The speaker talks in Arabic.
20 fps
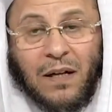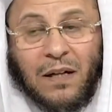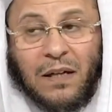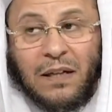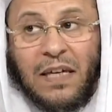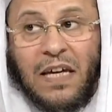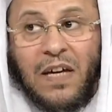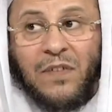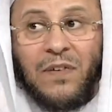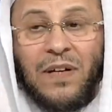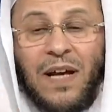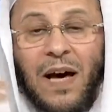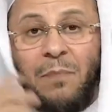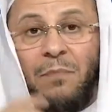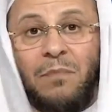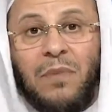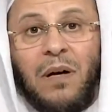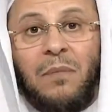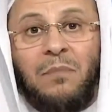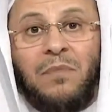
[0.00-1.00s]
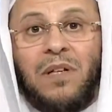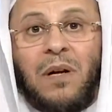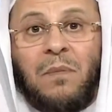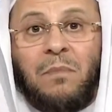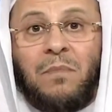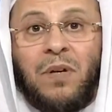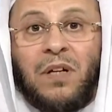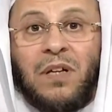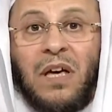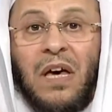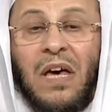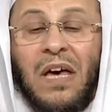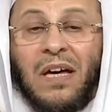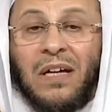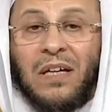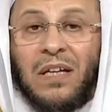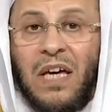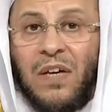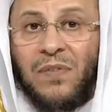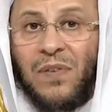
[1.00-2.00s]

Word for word: كيف الآن بربك كيف